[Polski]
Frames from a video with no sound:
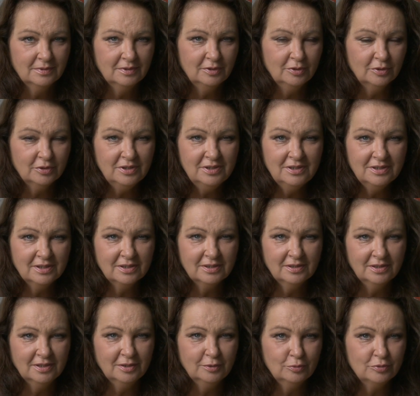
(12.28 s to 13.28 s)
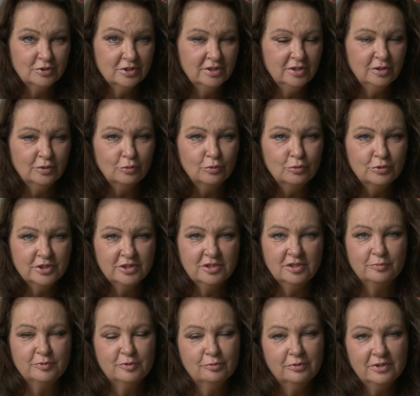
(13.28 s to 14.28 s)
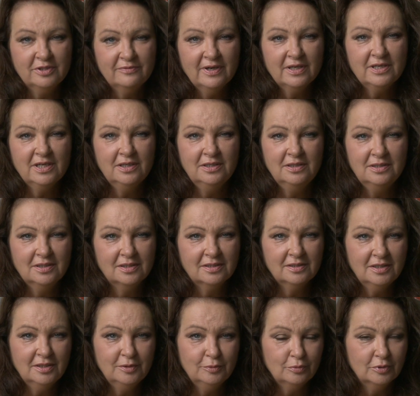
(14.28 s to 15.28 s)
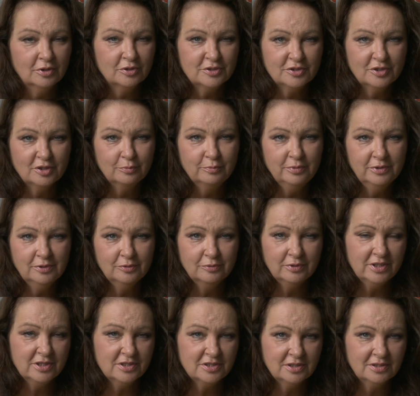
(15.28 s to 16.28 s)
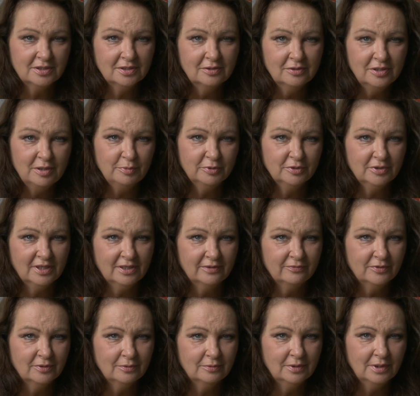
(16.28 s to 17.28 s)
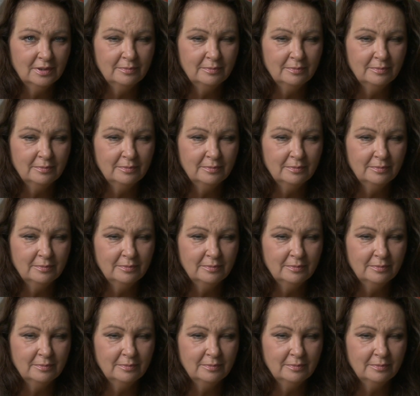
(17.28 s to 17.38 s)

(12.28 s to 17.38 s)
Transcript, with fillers: do internetu, czyli uczyć obsługiwania internetu osoby, które jeszcze tego nie potrafią,